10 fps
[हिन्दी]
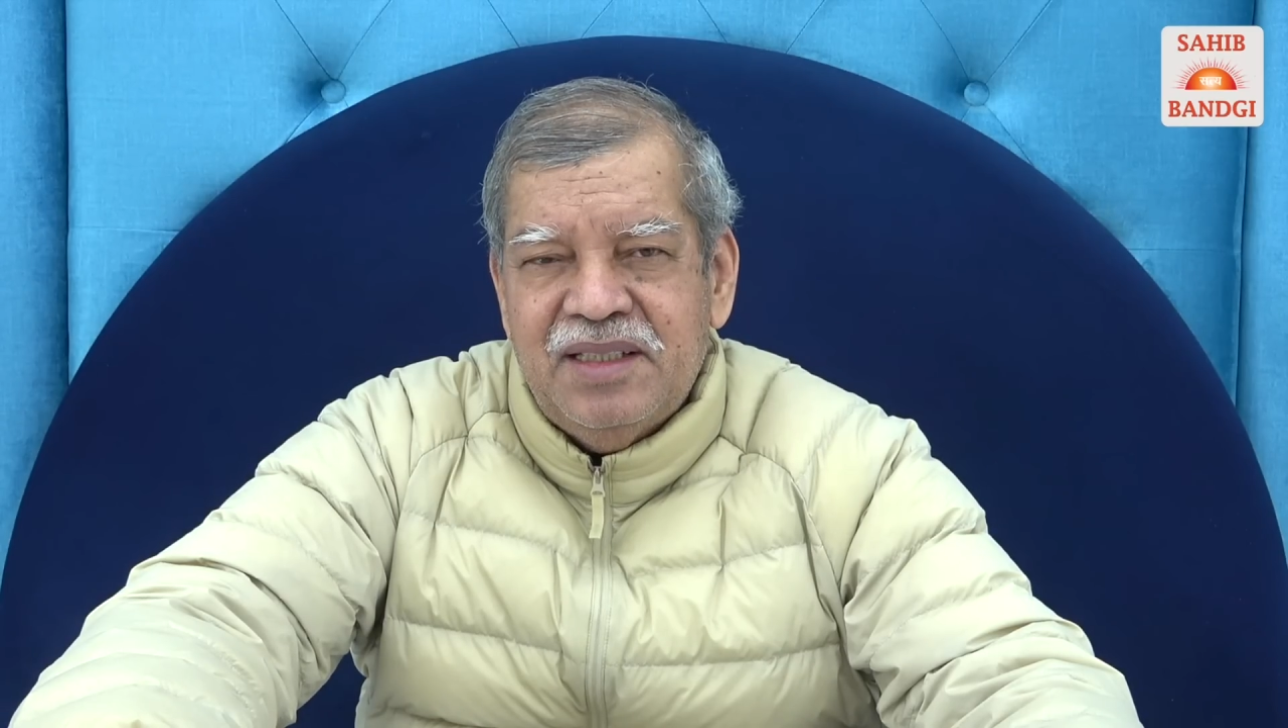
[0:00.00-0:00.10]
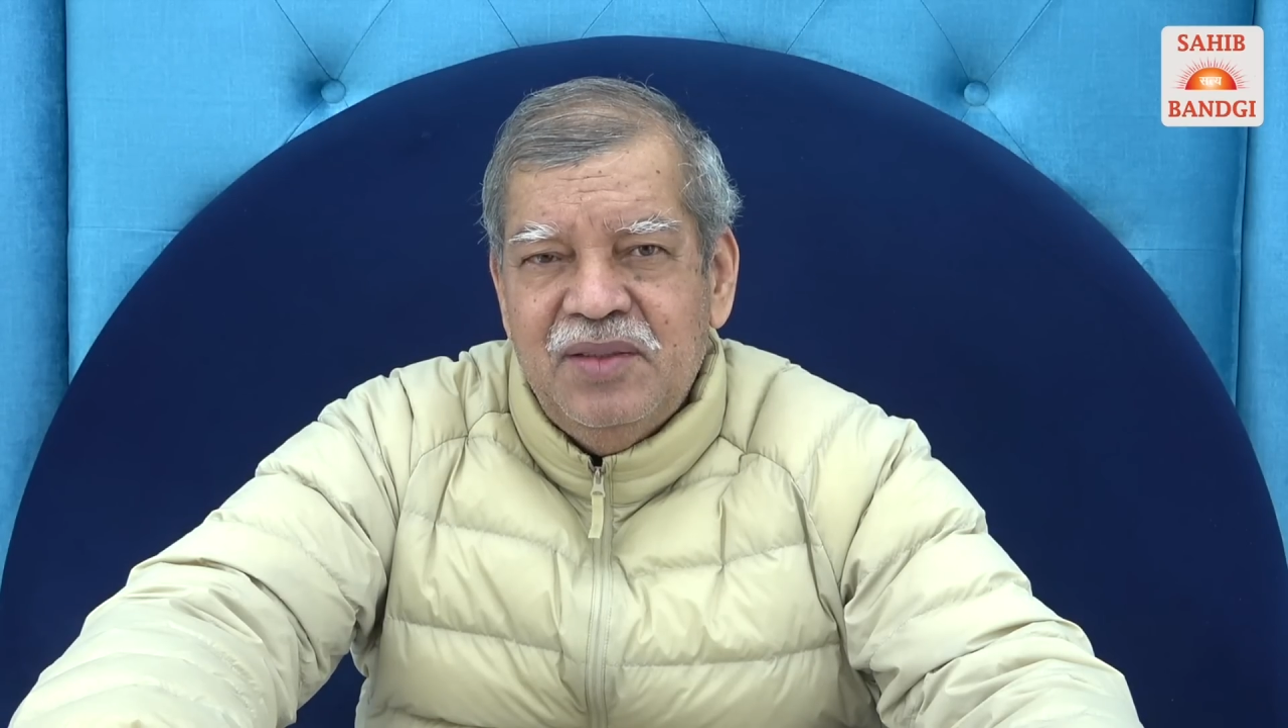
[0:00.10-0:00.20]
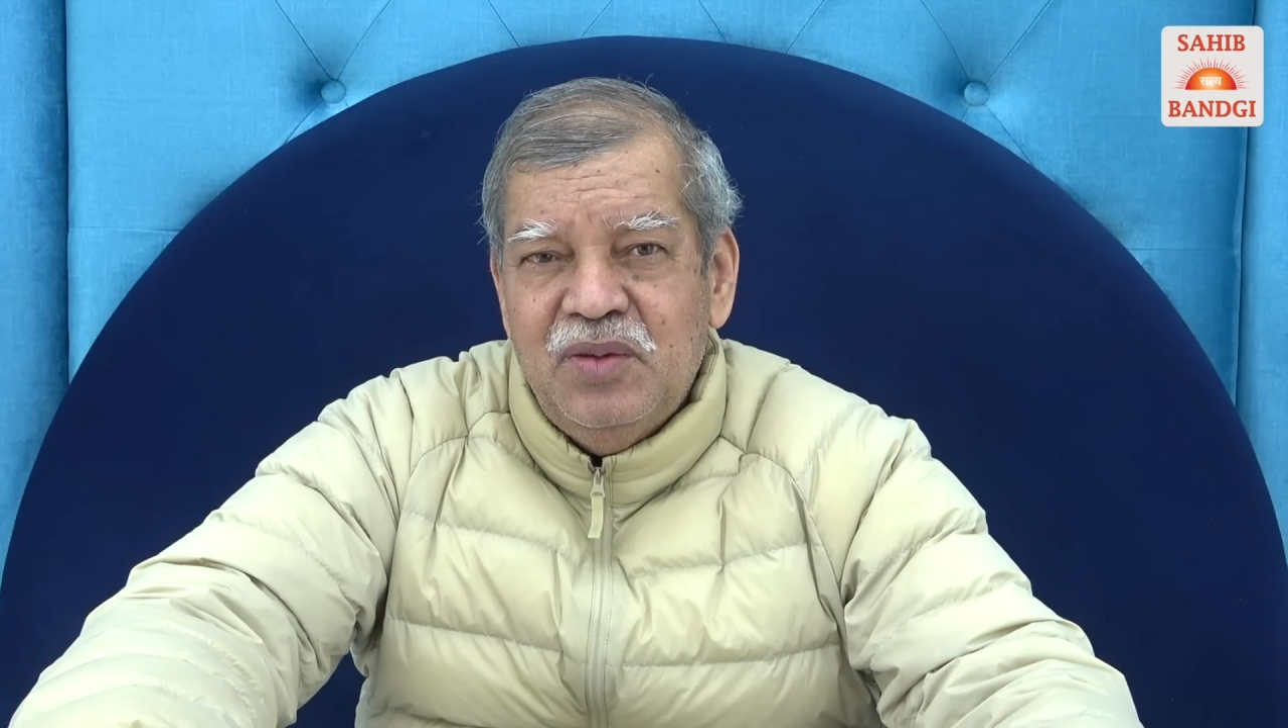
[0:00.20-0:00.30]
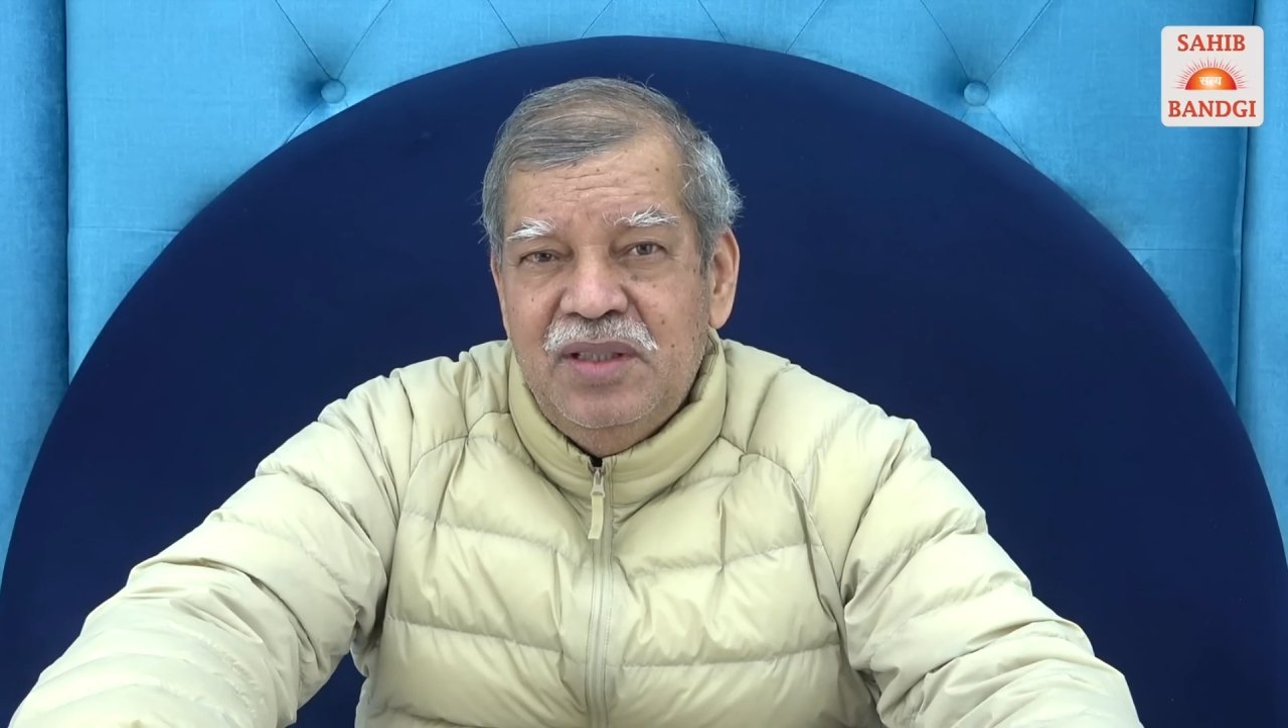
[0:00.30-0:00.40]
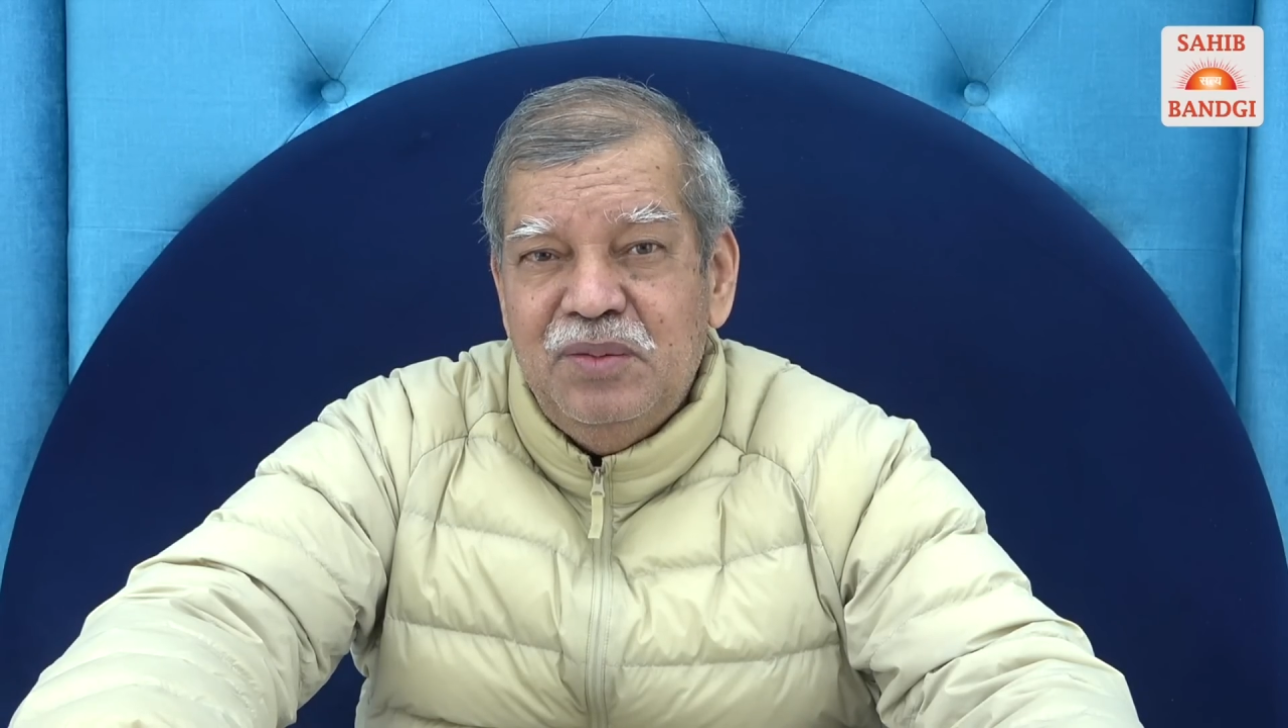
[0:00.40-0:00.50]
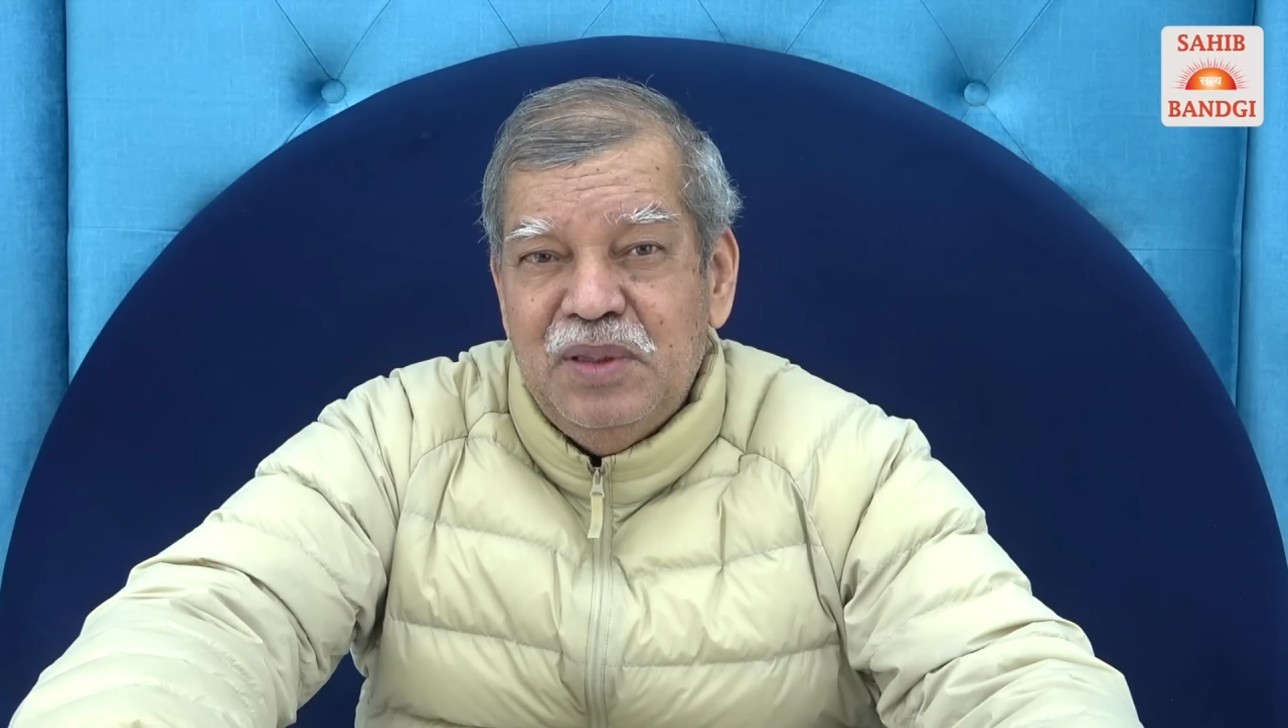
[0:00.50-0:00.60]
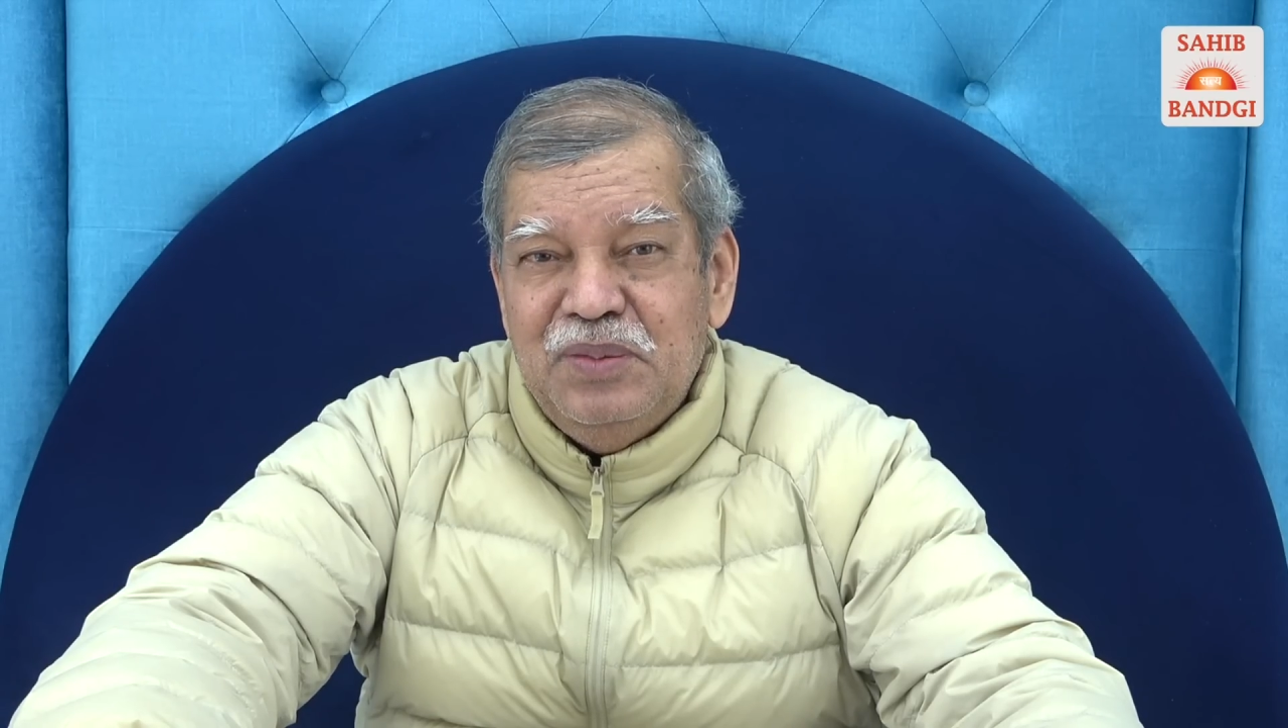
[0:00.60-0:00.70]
की उंगलियों में